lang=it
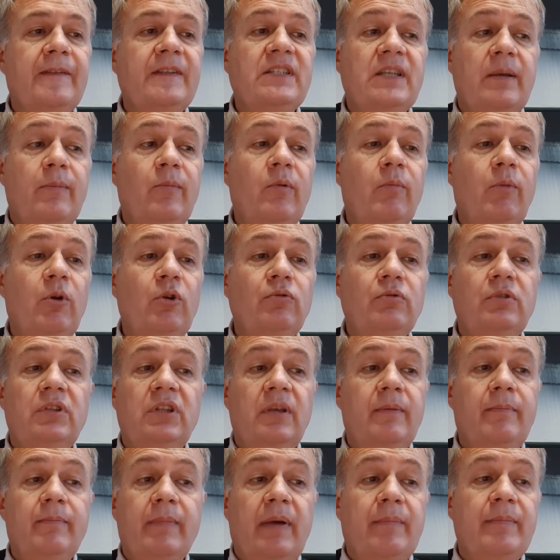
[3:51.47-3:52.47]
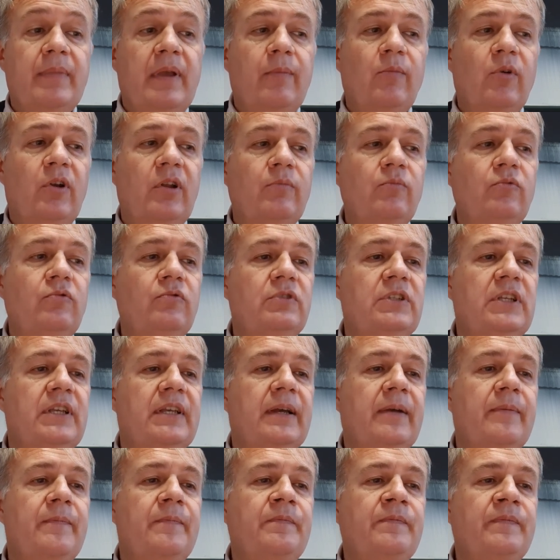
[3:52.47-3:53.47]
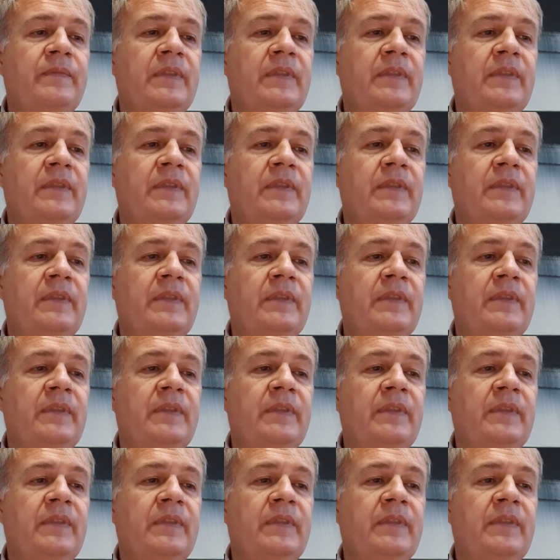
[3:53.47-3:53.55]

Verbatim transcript: Siamo brutti, ma abbiamo la musica».